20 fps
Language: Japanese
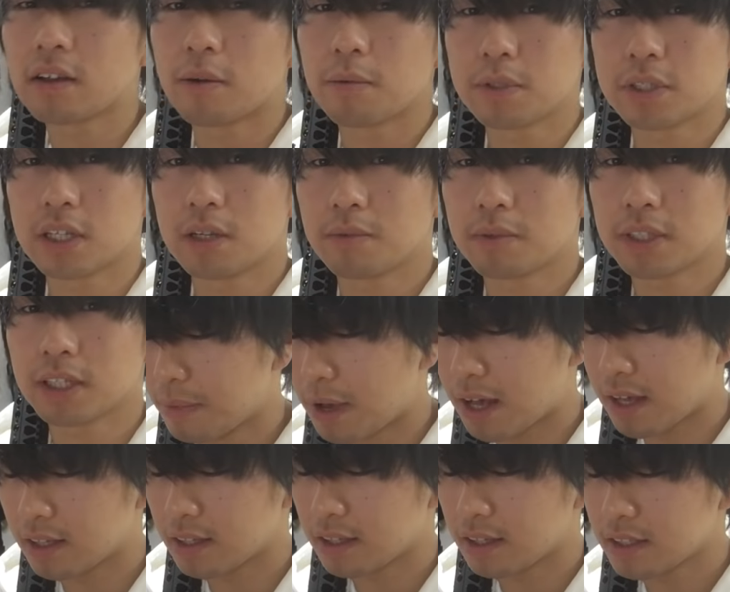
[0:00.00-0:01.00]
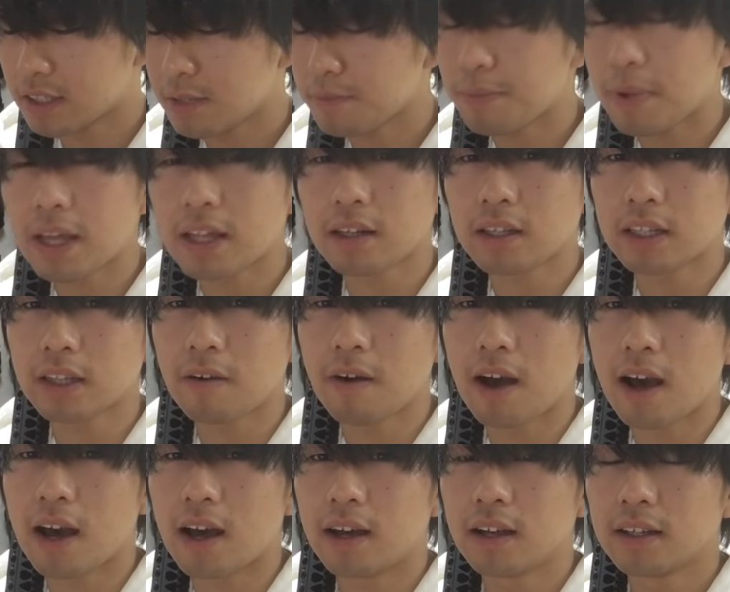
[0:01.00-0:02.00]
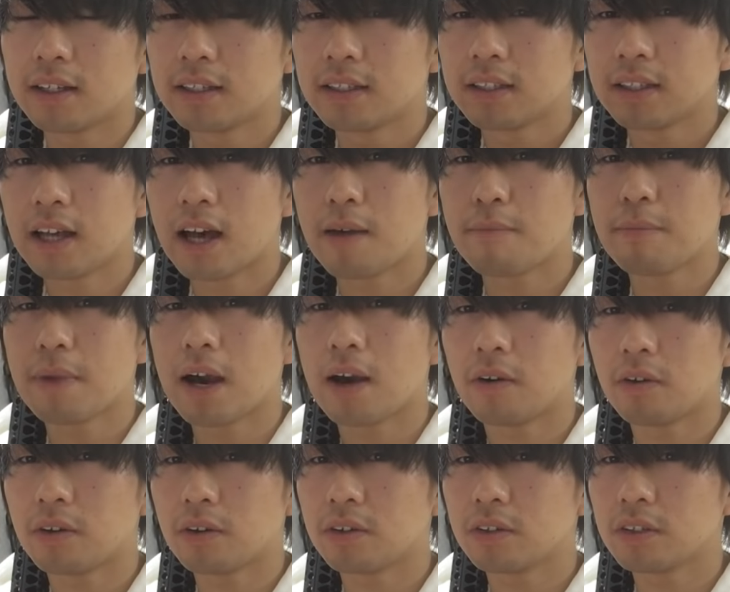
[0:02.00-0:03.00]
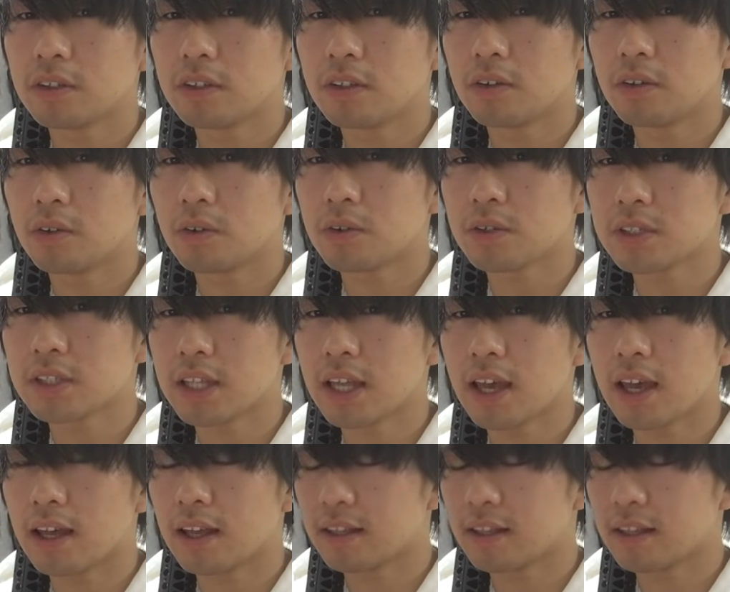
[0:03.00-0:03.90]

かもしれませんまあ心配な方はハンマーを起こして